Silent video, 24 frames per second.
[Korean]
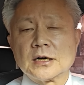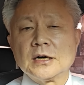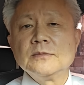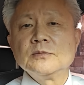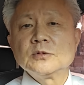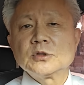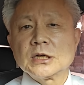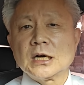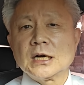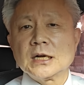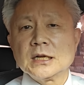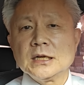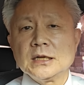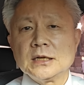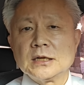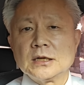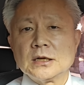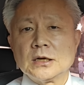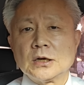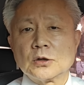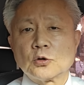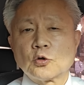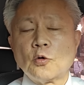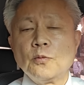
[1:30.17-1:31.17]
검찰이
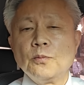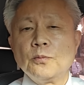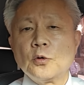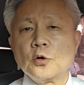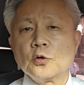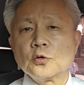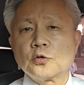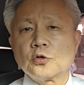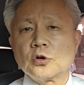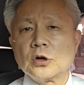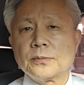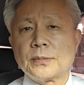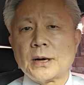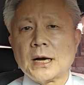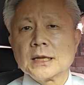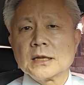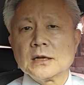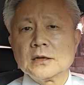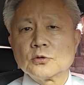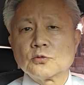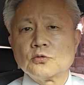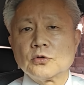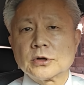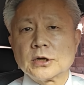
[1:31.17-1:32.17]
어, 돈봉투를
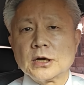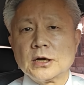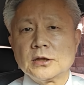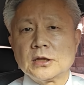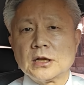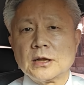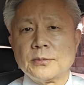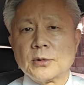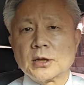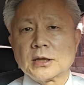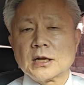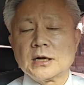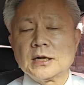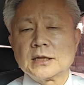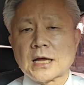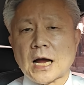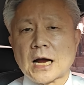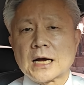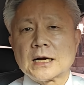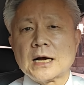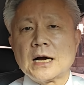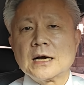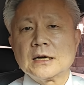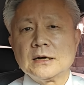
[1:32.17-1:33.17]
받은 국회의원들의 명단을
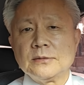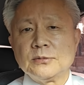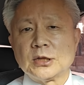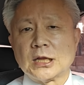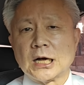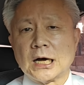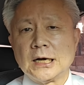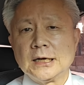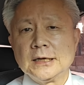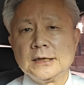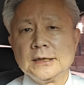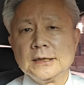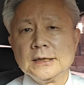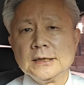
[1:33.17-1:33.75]
다 깐 겁니다.